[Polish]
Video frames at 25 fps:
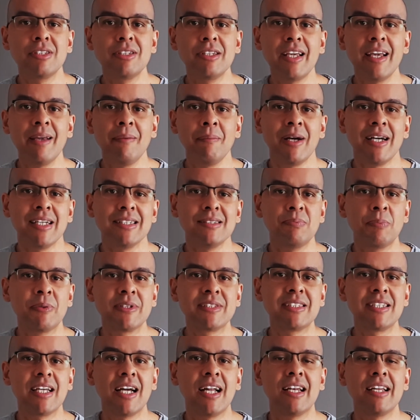nie ma
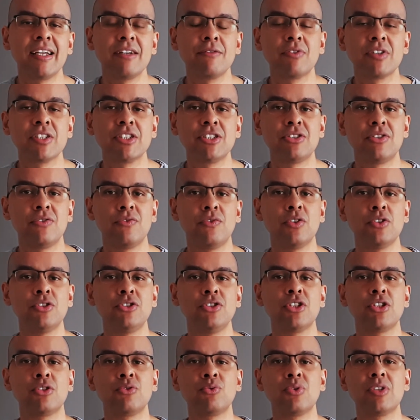specjalnych
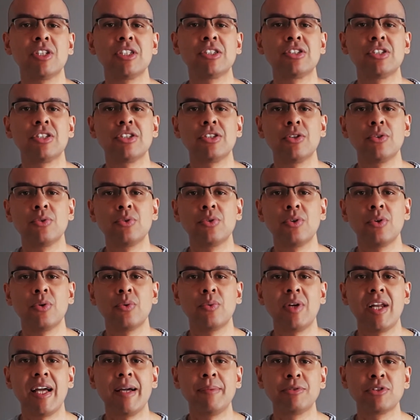właściwości, które czynią
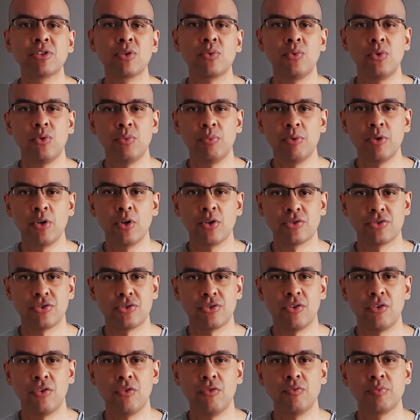ją lepszą lub
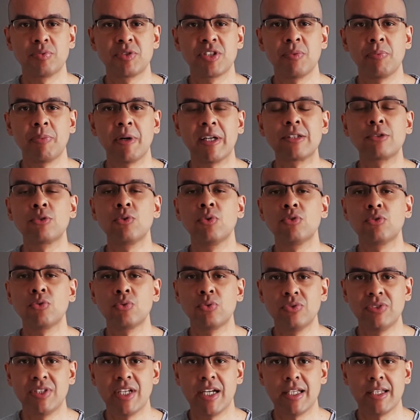gorszą w przypadku
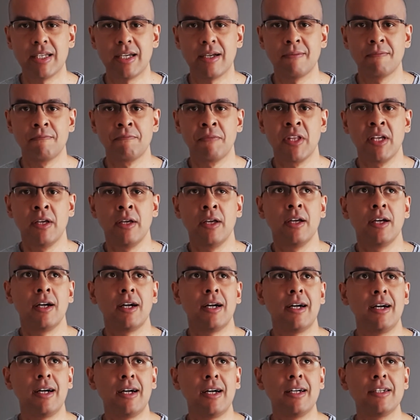odchudzania.
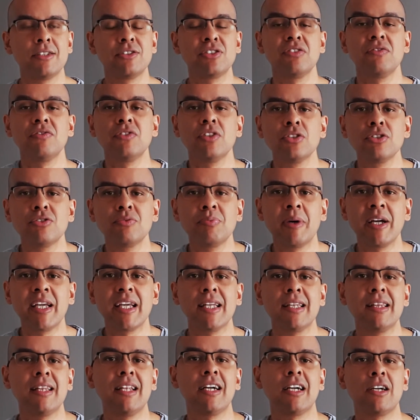E, żywność ma
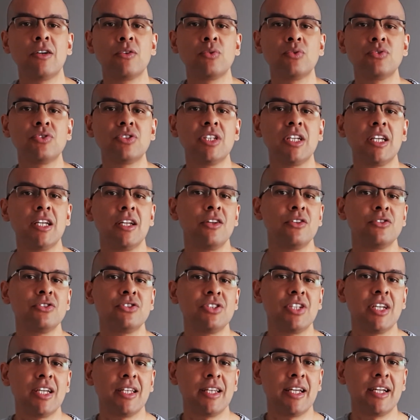jednak różne
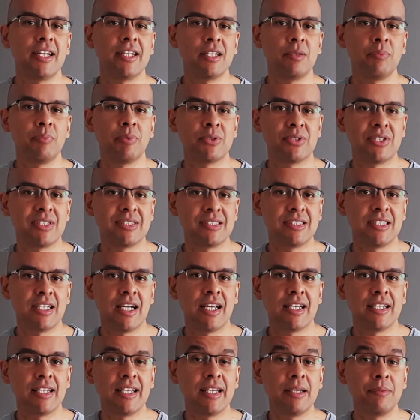ilości energii
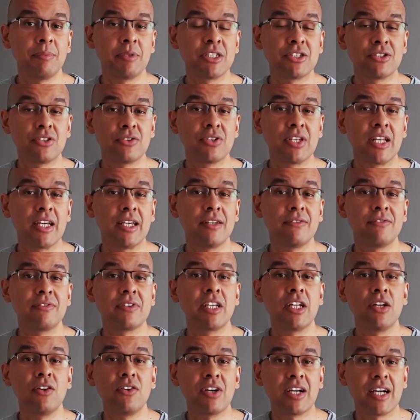potencjalnej mierzonej w
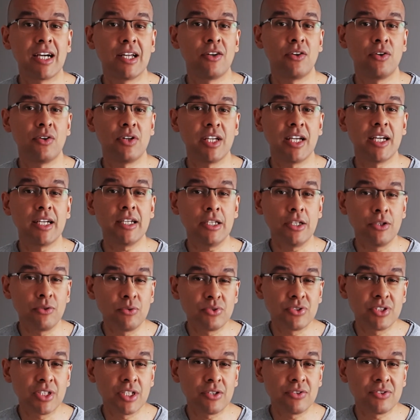kilokaloriach i
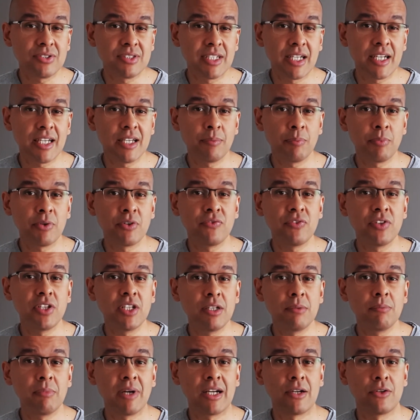różne rodzaje
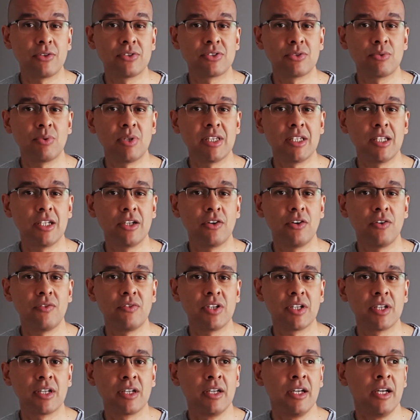profili
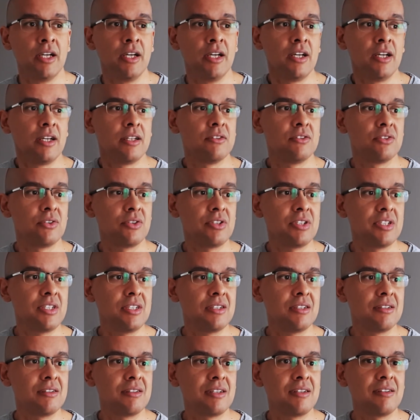makroskładnikowych. No
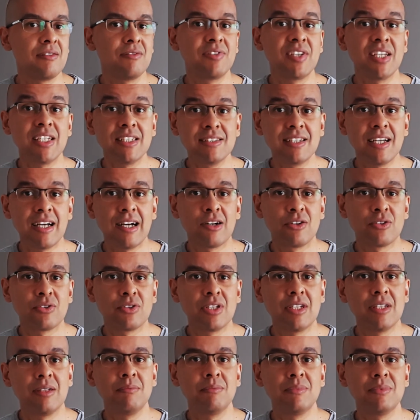i e, wiedza o
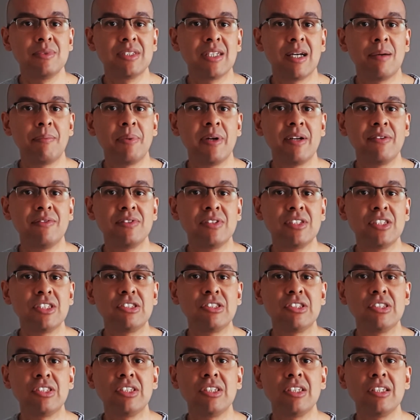tym zapewni
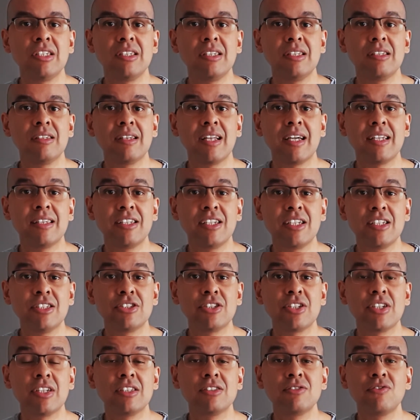Ci na
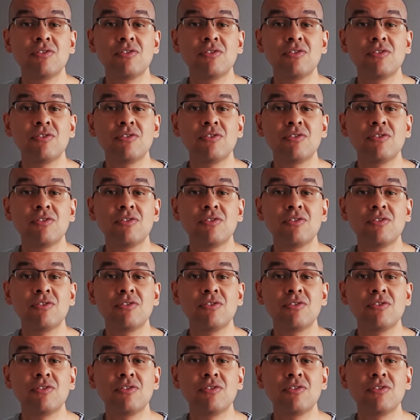diecie